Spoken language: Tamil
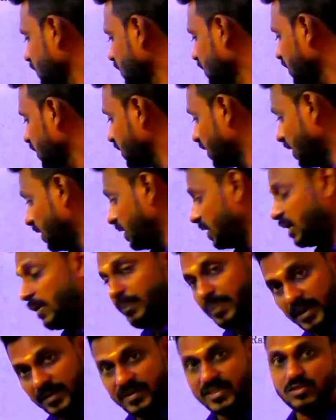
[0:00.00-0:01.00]
இதெல்லாம்
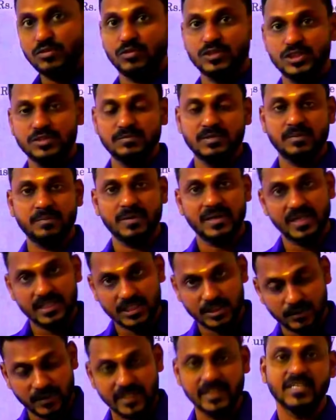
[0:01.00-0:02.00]
ப்ரீவியஸ் கொஸ்டின் பேப்பரில்
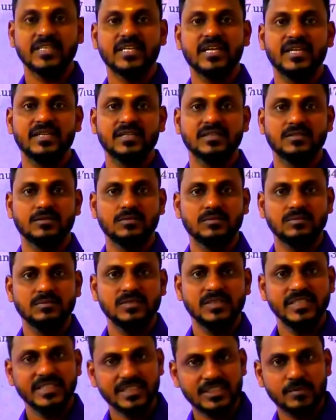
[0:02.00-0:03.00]
இது வரைக்கும் கேட்டது
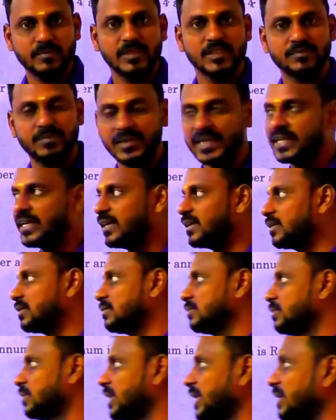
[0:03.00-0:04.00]
இயர்ஸ் பேஸ் பண்ணி கேட்டது
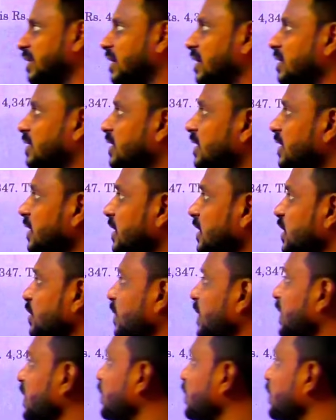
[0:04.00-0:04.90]
ஓகேங்களா இங்கே பாருங்கள்